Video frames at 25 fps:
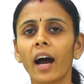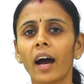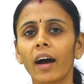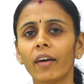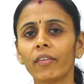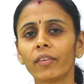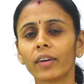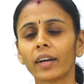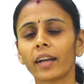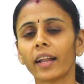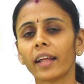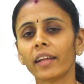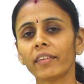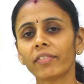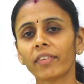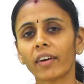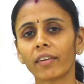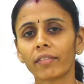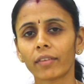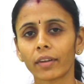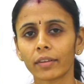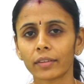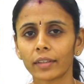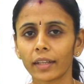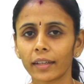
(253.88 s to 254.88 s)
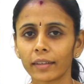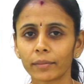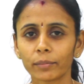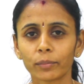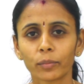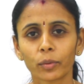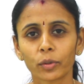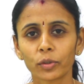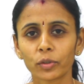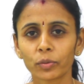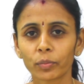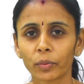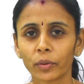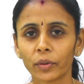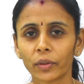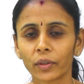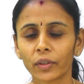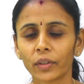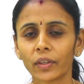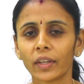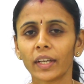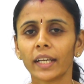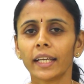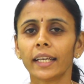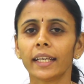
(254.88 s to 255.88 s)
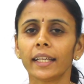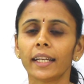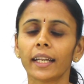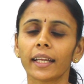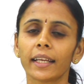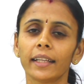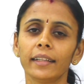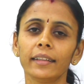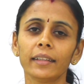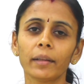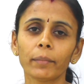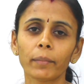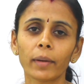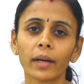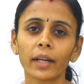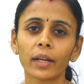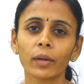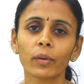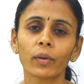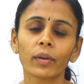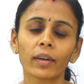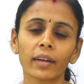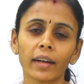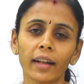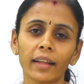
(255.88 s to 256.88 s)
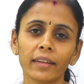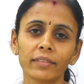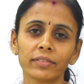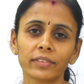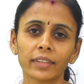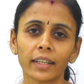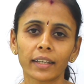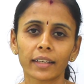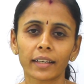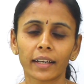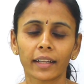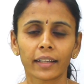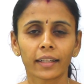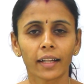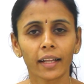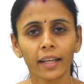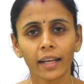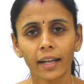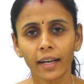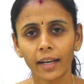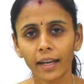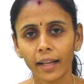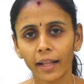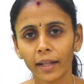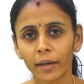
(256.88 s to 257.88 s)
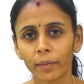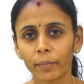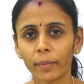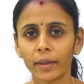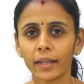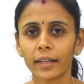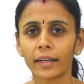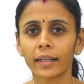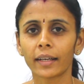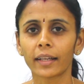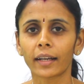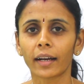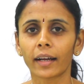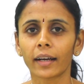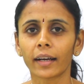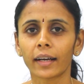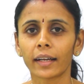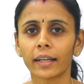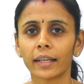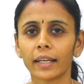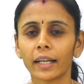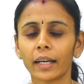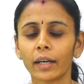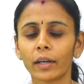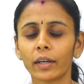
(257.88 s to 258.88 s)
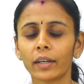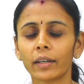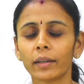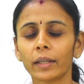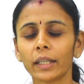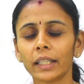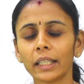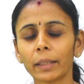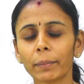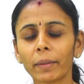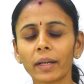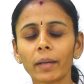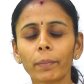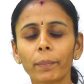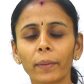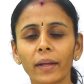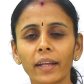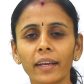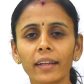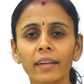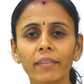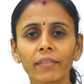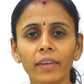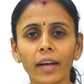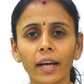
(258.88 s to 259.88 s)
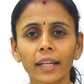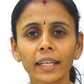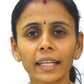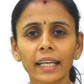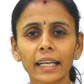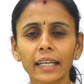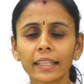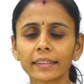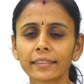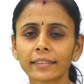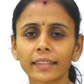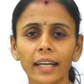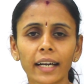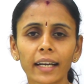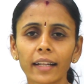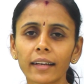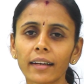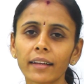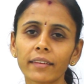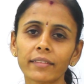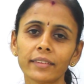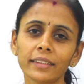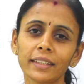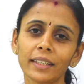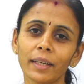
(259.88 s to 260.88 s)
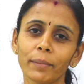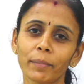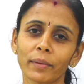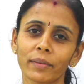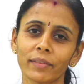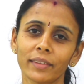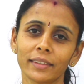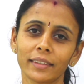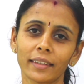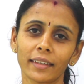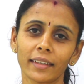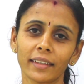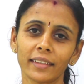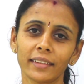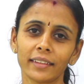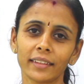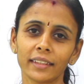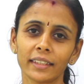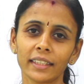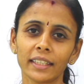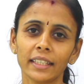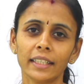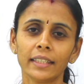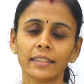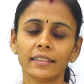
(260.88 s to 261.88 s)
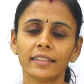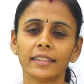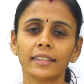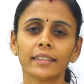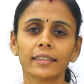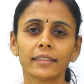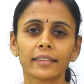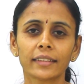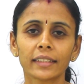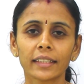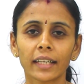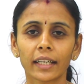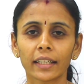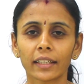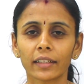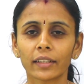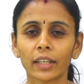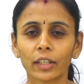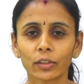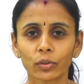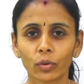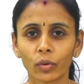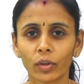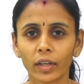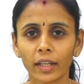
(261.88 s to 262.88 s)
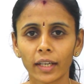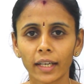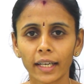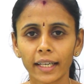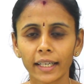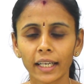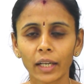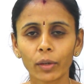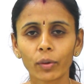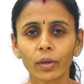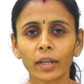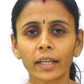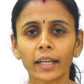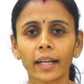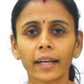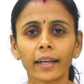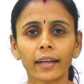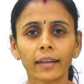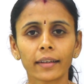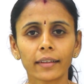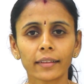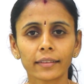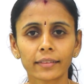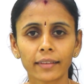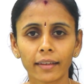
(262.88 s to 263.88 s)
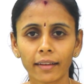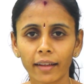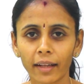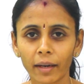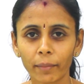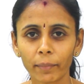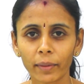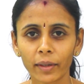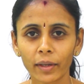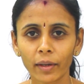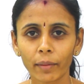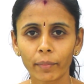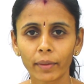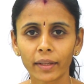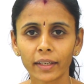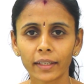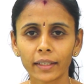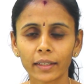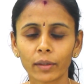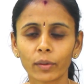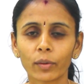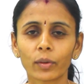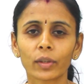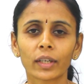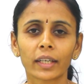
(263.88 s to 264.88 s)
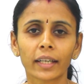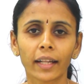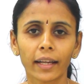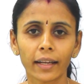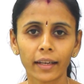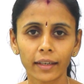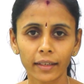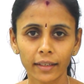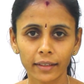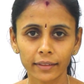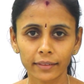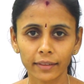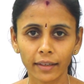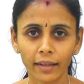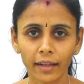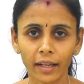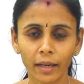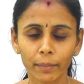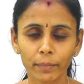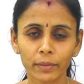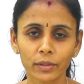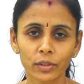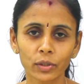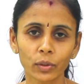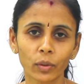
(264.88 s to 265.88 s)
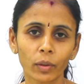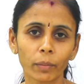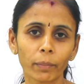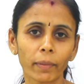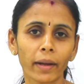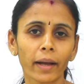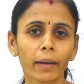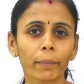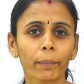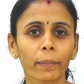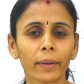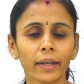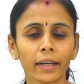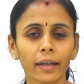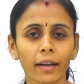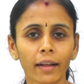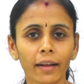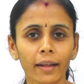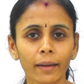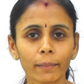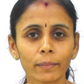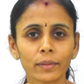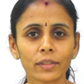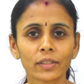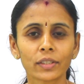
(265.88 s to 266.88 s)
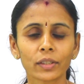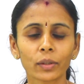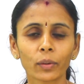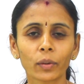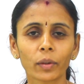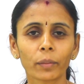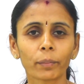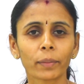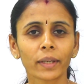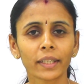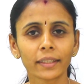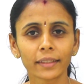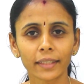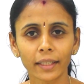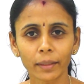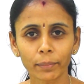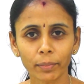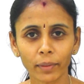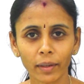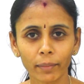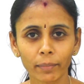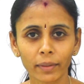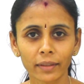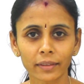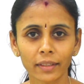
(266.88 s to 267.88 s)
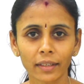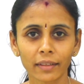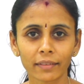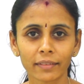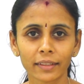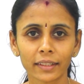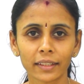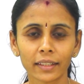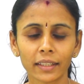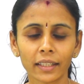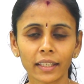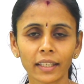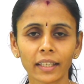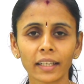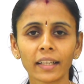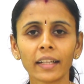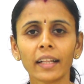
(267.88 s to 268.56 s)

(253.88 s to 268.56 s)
அவங்க லைஃப் அவ்வளோதான் முடிஞ்சு போயிடும் இன்றைக்கி இந்த மாதிரி ஒரு லைஃப் சைக்கிளிங் தான் எல்லாருமே இருக்கிறாங்க இந்த மாதிரி பெரிய வியாதிகள்லாம் சடனாக வந்து நமக்கு வந்துடுறது சின்ன சின்ன அதான் நான் சொன்னேன் இல்லைங்களா ஒரு டயர்ட்னஸ்ல ஆரம்பிக்கும் அப்படின்னு ஒரு டயர்ட்னஸ்ல ஆரம்பித்து ஒரு பேக் பெயின்ல ஆரம்பித்து ஒரு ப்ரீத்திங் ப்ராப்ளத்தில் வந்து